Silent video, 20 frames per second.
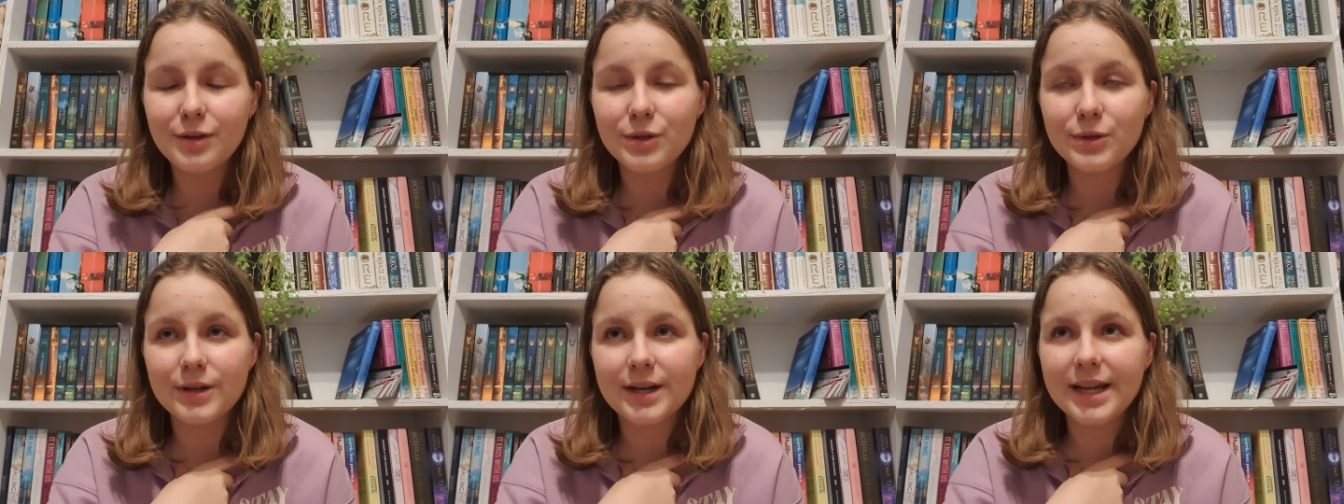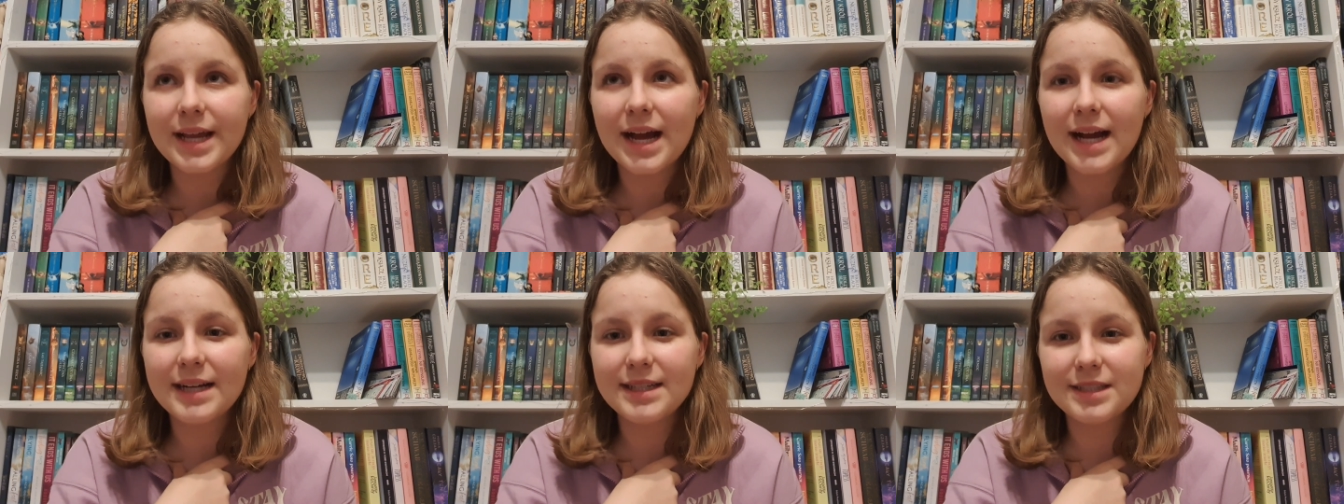
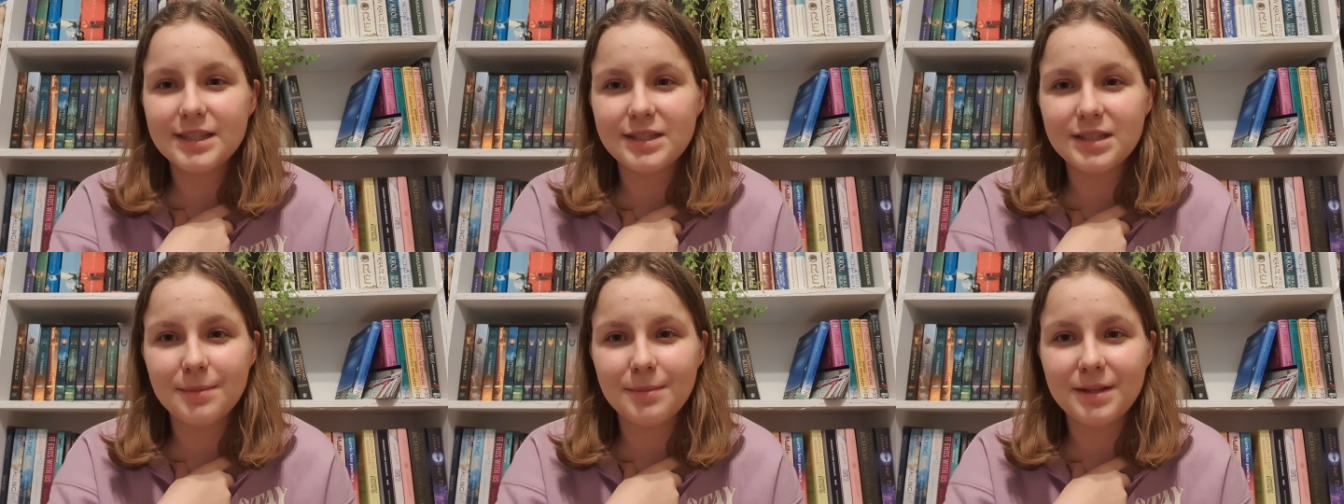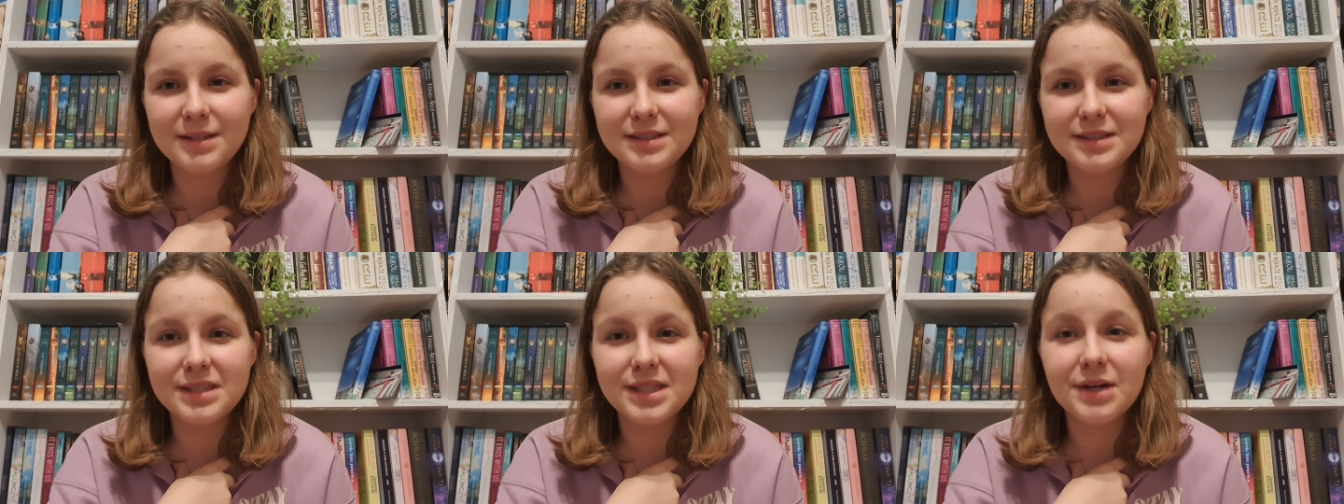której akcja się
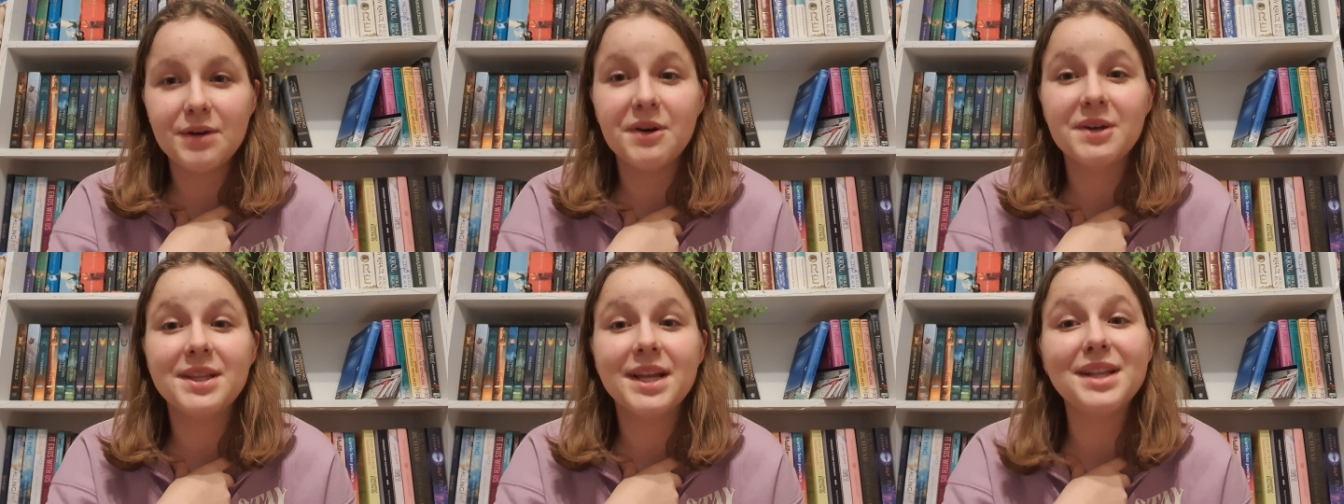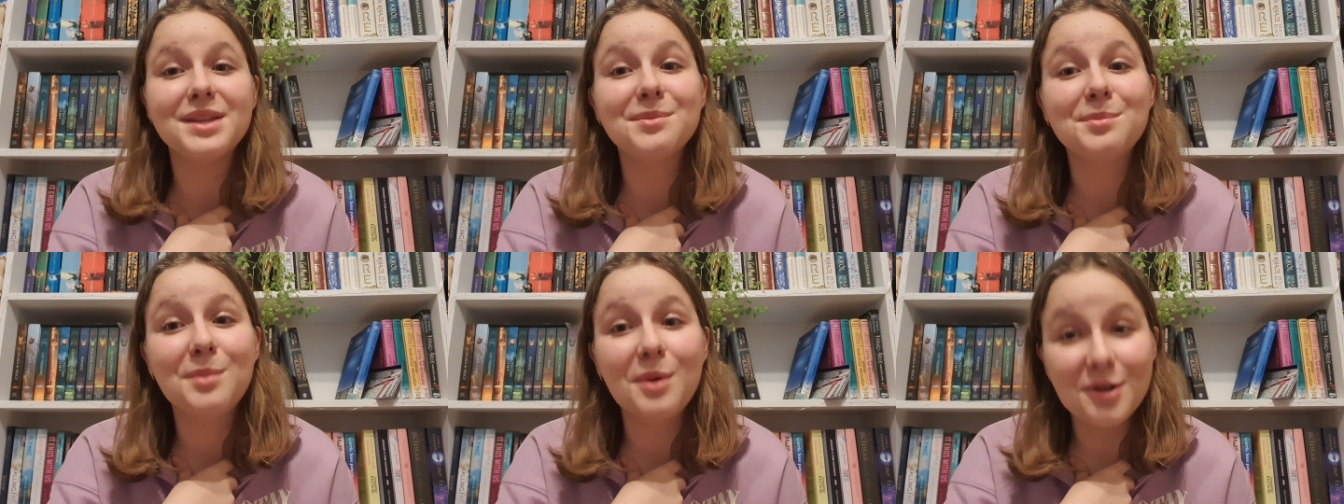będzie działa
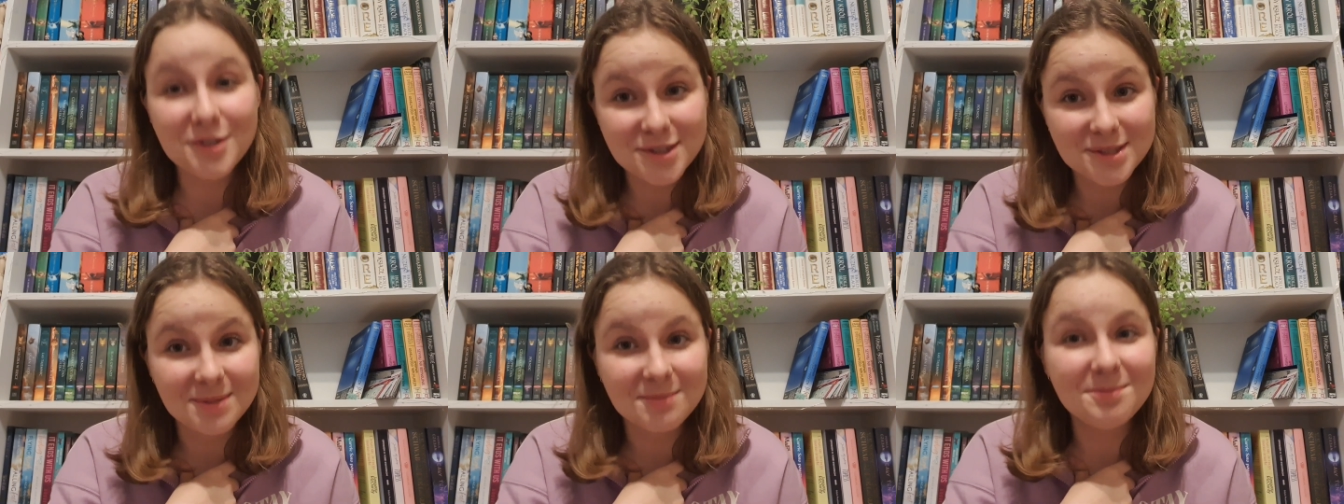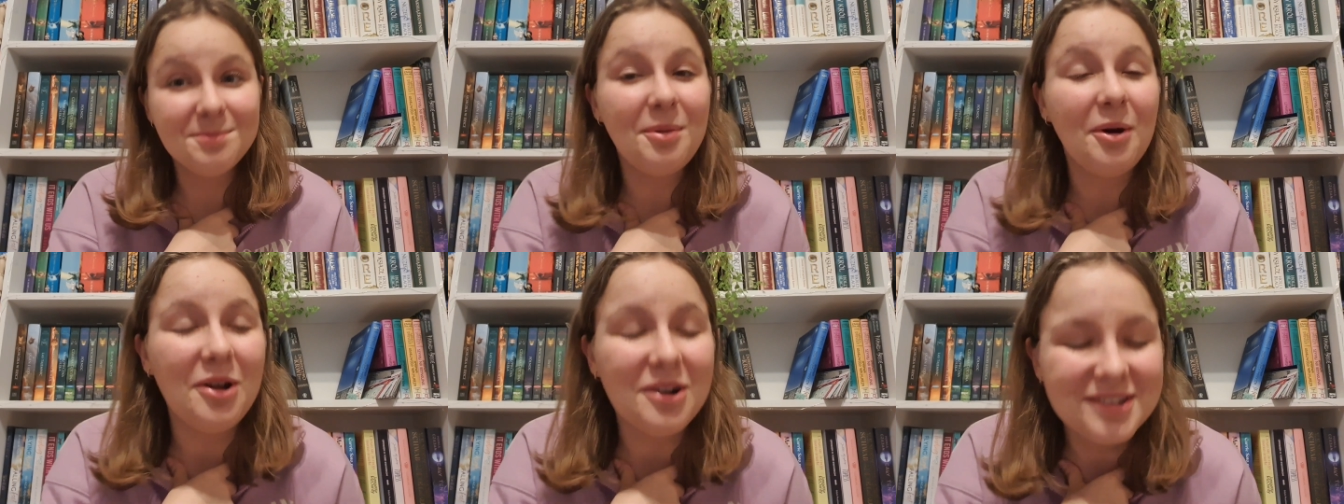nad morzem,
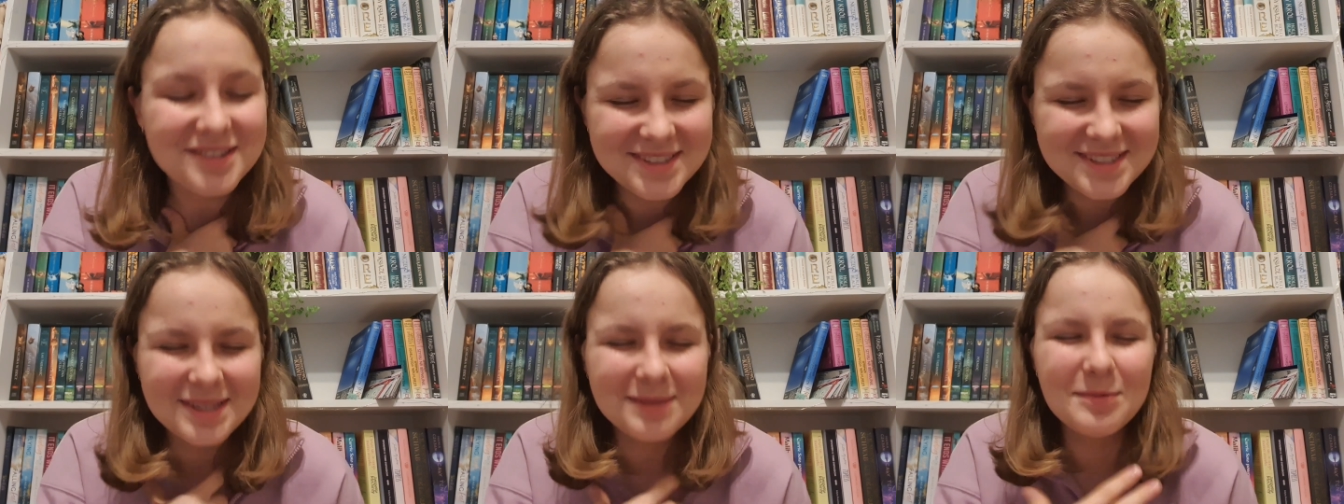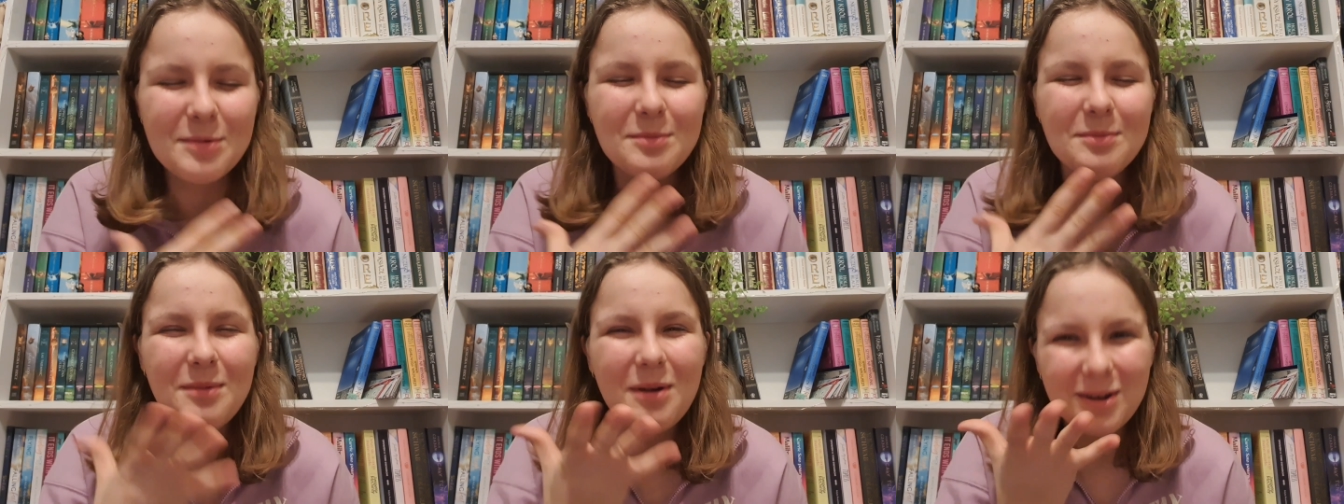
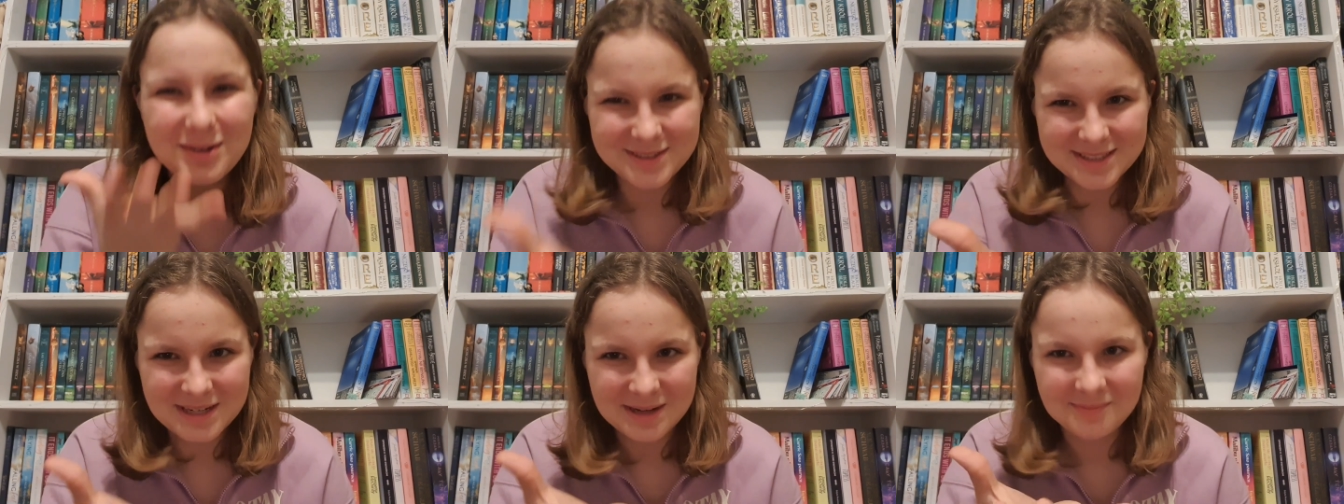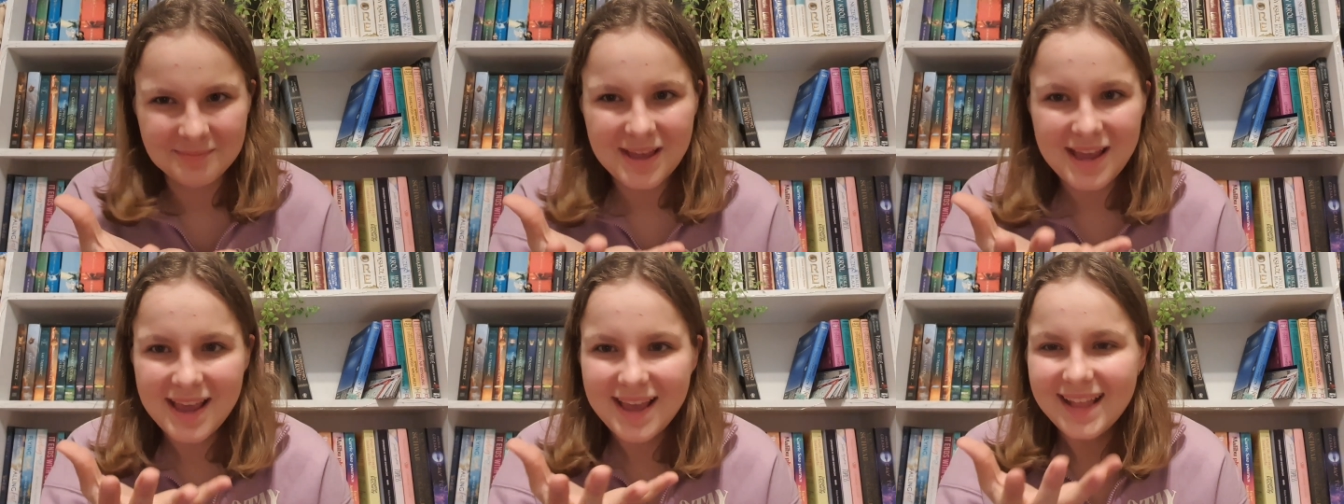polskim morzem.